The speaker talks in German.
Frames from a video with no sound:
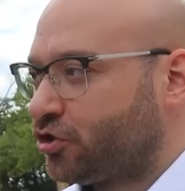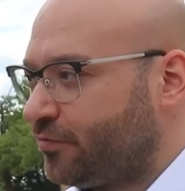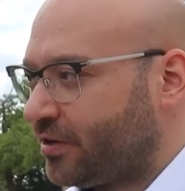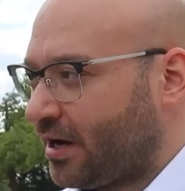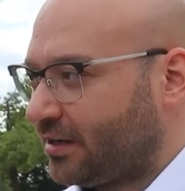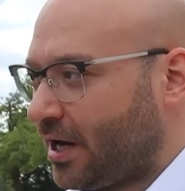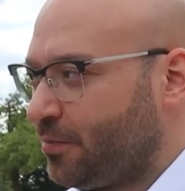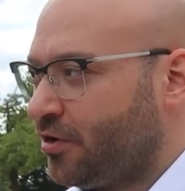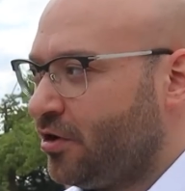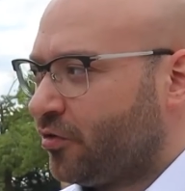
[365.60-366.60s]
Die stimmen wir gerade
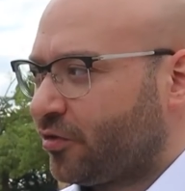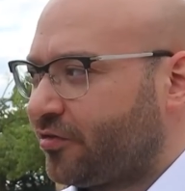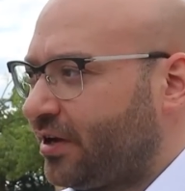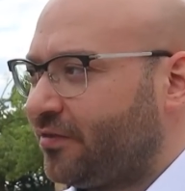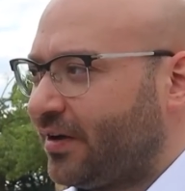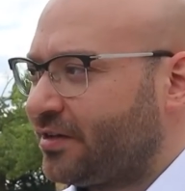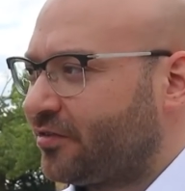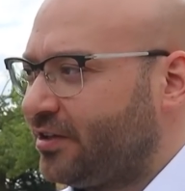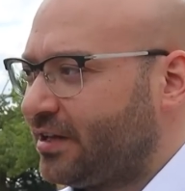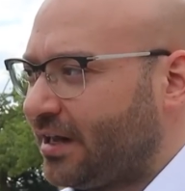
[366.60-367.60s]
ab, sodass es da eine
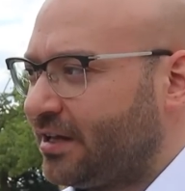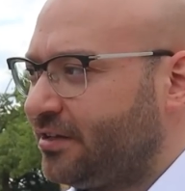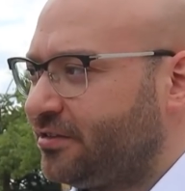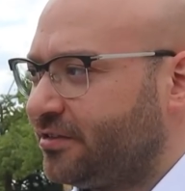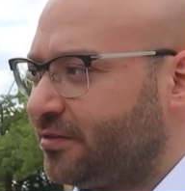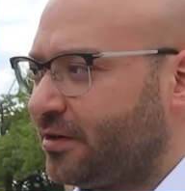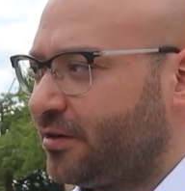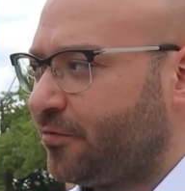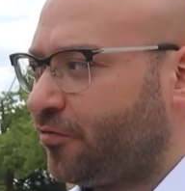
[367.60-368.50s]
weitestgehend einheitliche ähm,